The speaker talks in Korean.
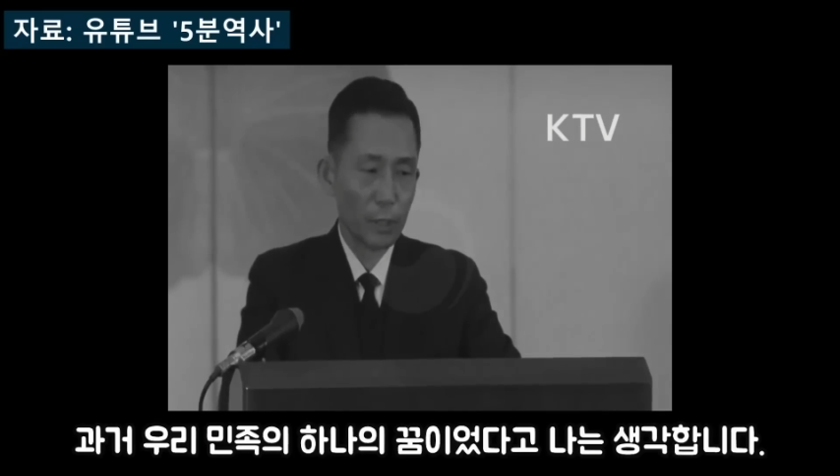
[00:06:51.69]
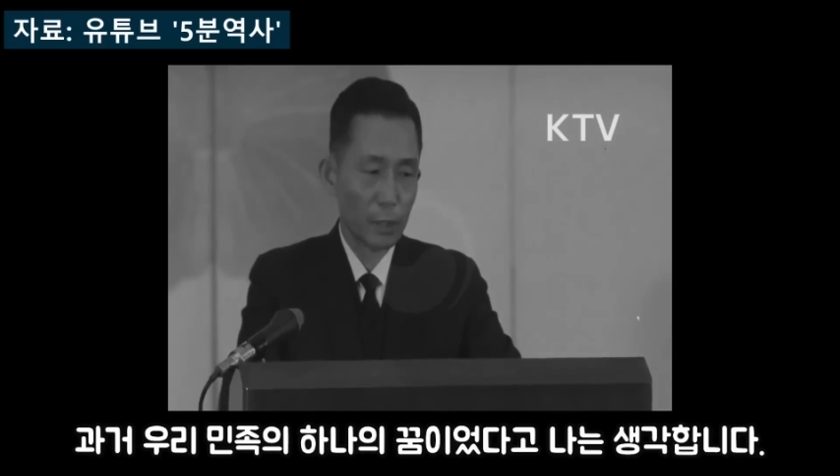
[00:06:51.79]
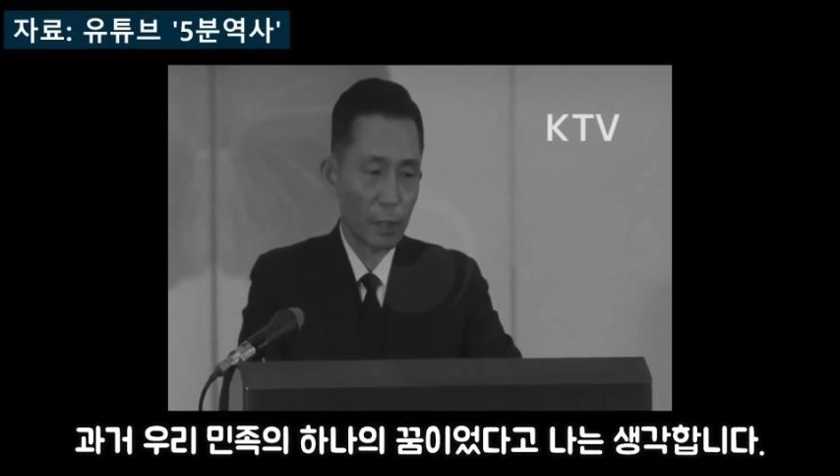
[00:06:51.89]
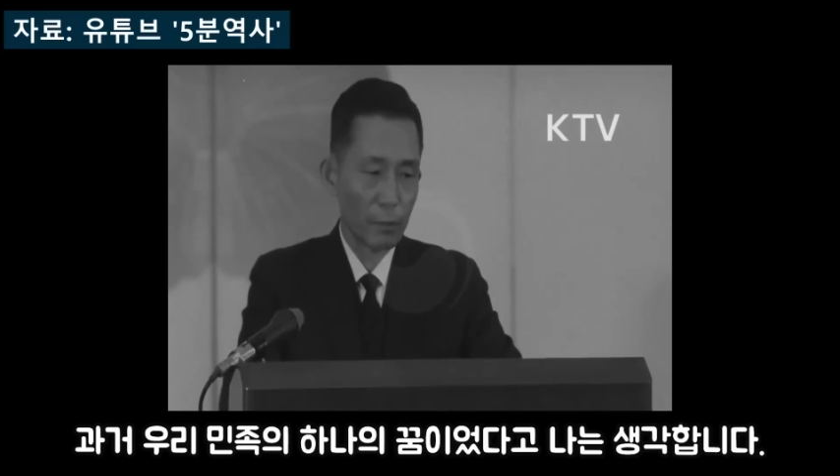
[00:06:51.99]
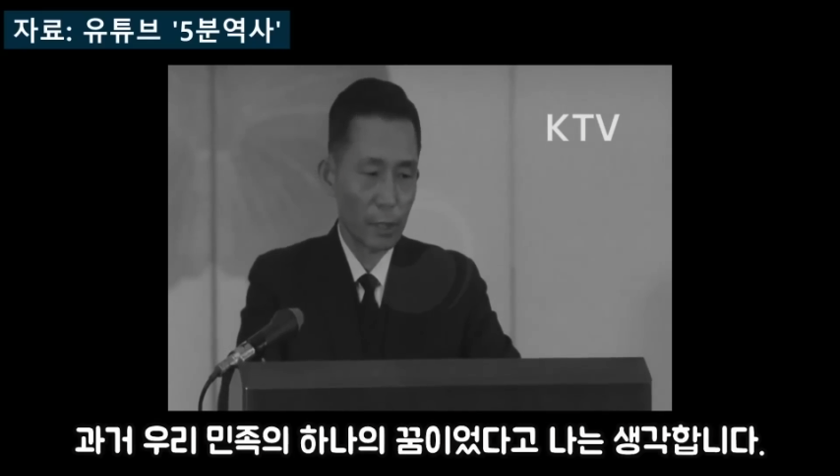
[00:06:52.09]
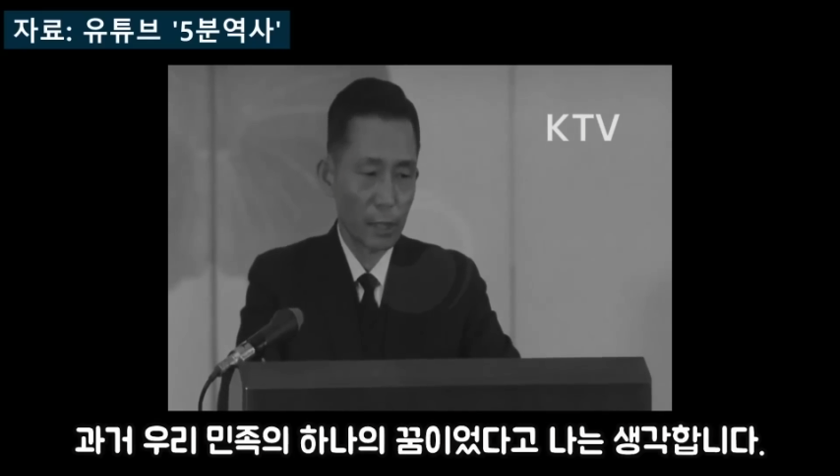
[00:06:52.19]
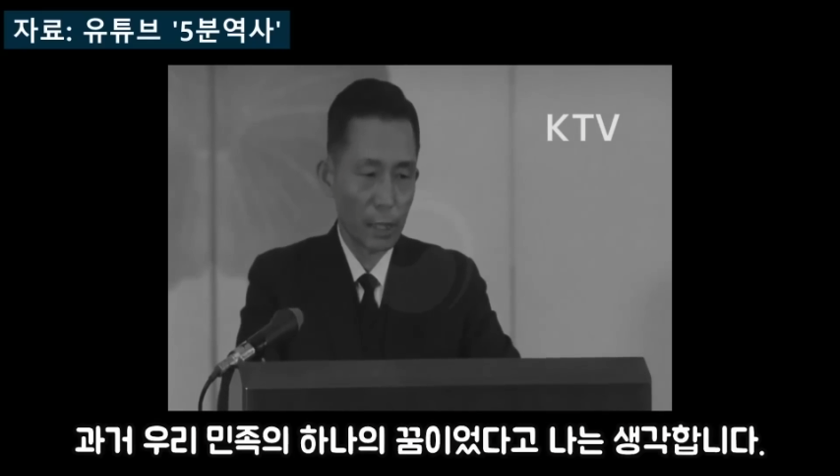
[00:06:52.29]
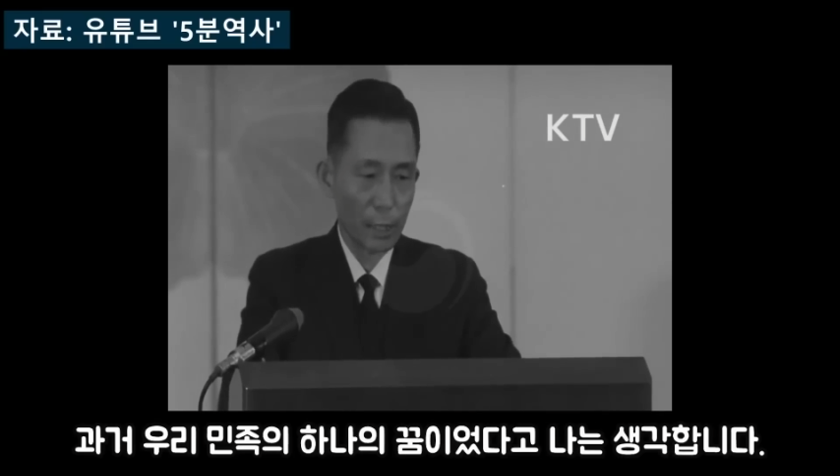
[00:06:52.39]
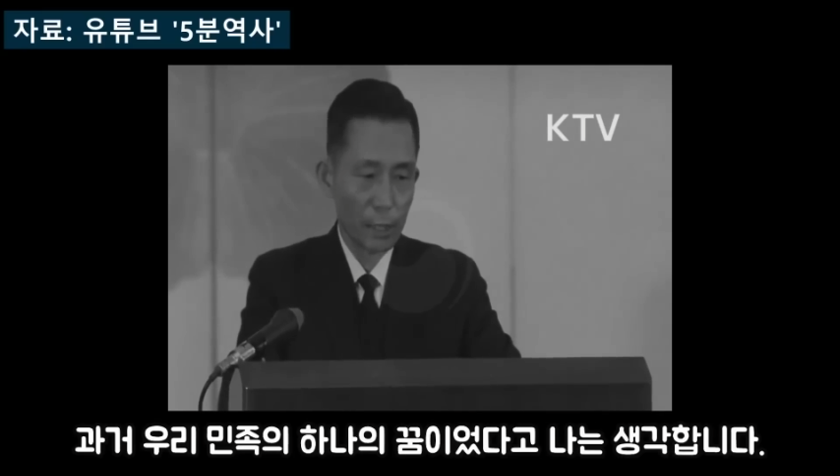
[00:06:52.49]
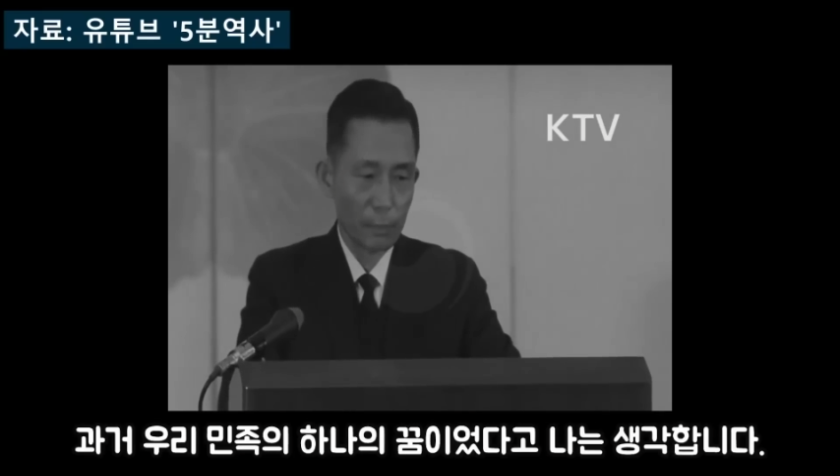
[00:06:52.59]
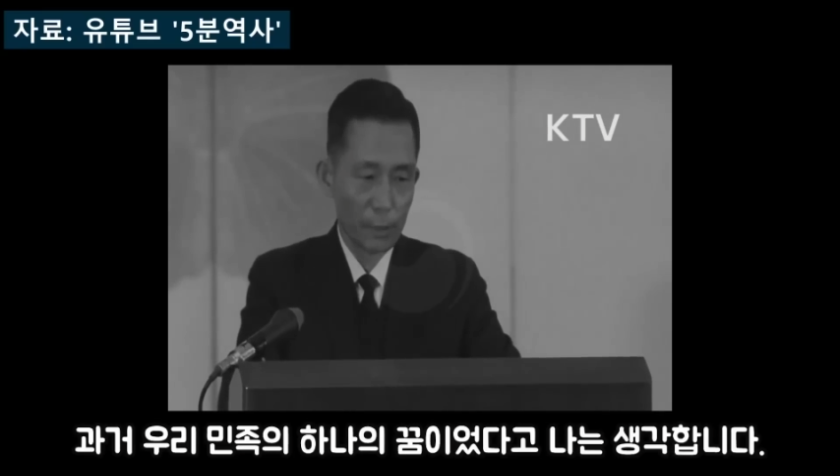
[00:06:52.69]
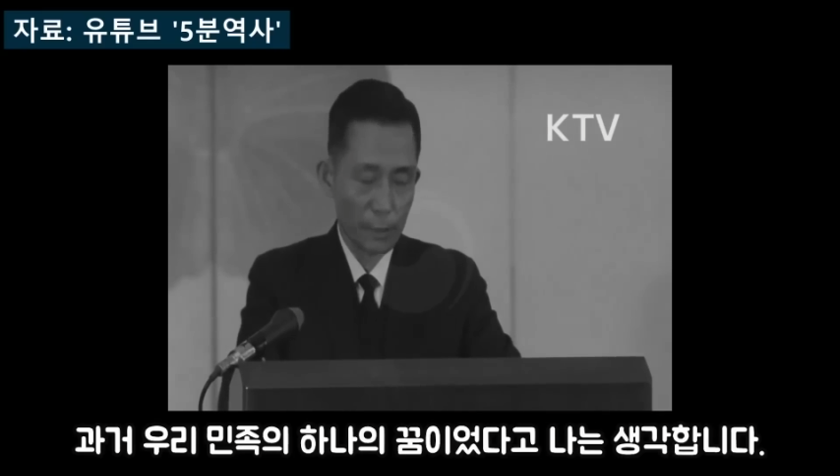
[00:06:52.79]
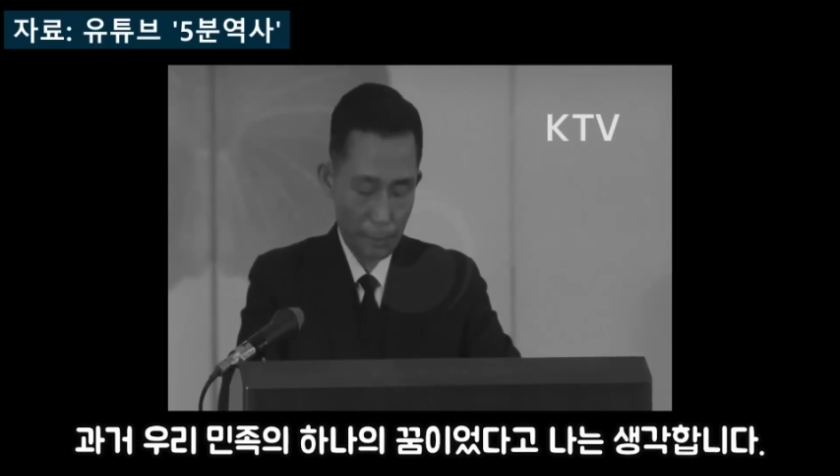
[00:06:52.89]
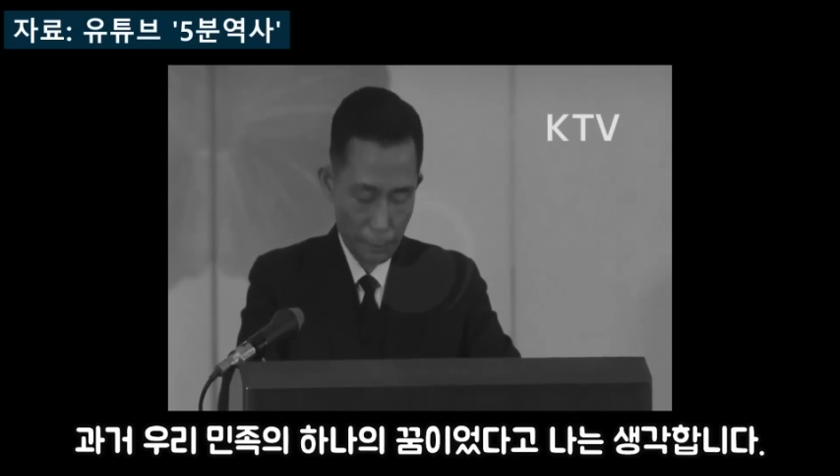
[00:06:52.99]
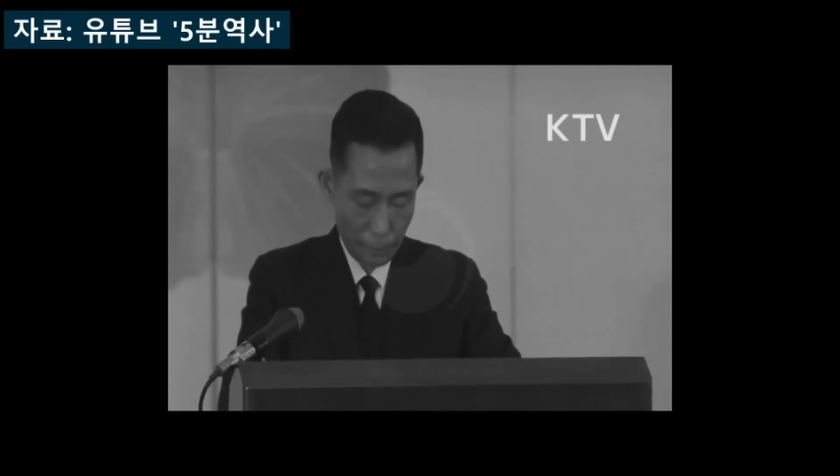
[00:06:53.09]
꿈이었다고 나는 생각합니다.